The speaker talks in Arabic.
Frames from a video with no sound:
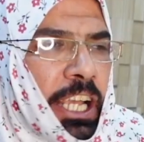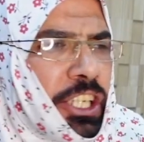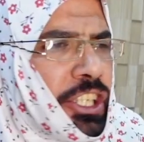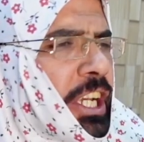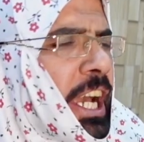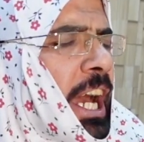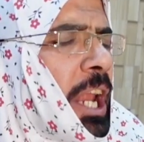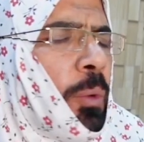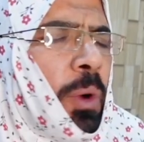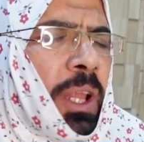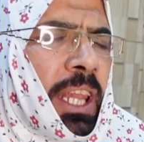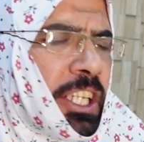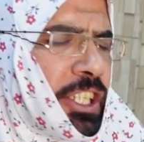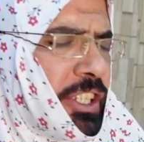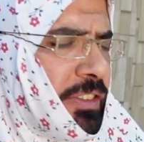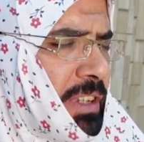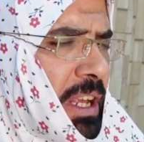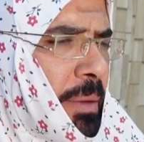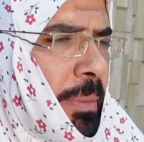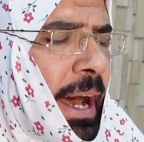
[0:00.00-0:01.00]
اشكال والله
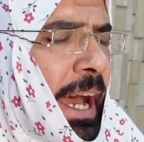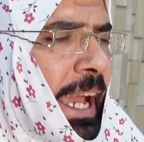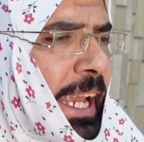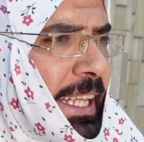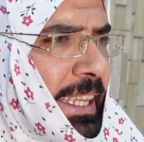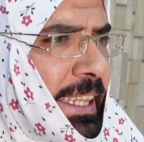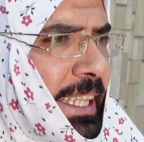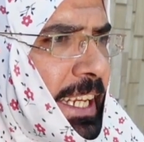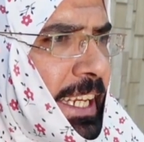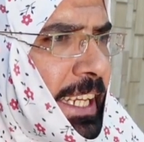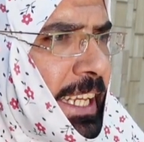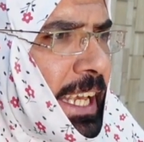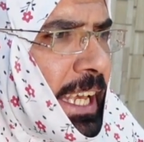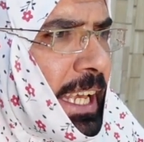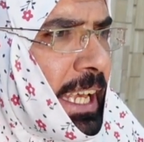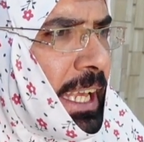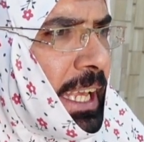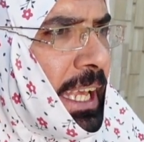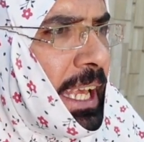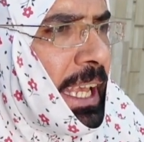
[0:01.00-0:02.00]
شفنا بهاي
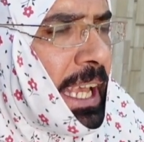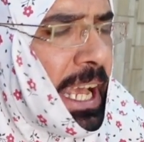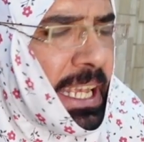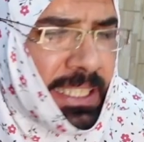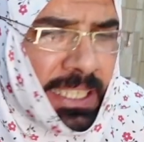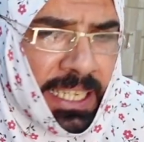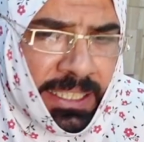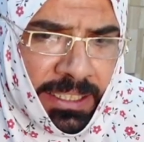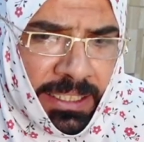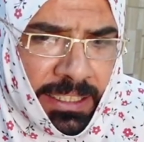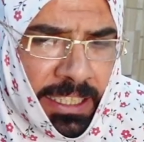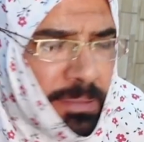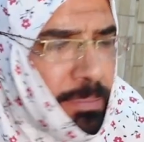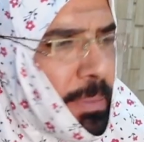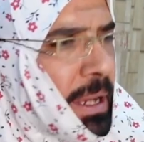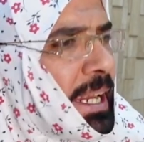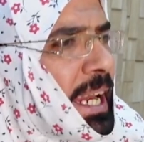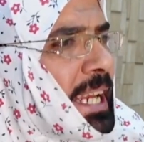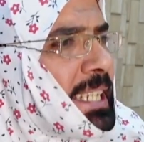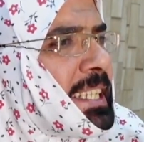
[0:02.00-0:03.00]
الدنيا هسه انت
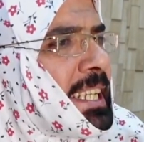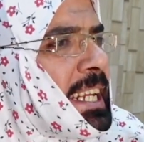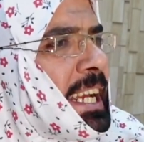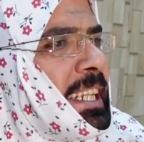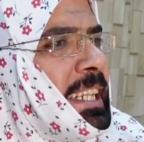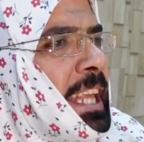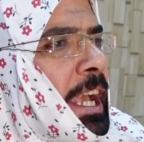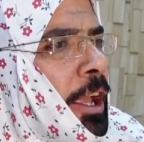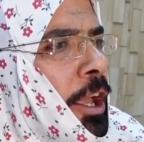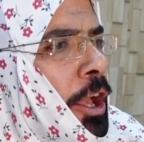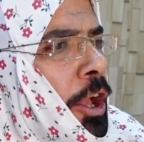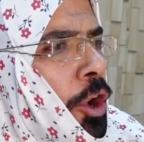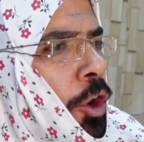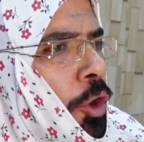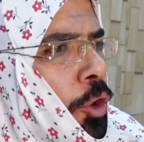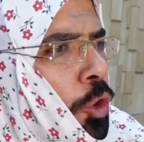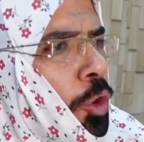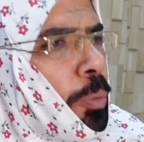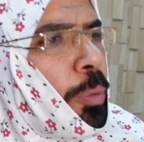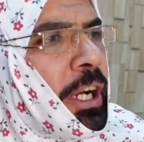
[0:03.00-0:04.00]
تتمنى يصير عندك
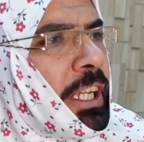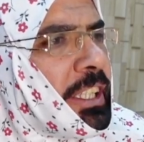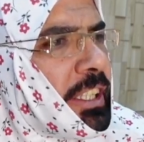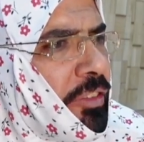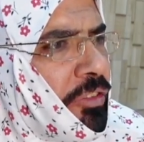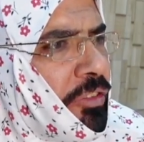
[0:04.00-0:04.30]
ربع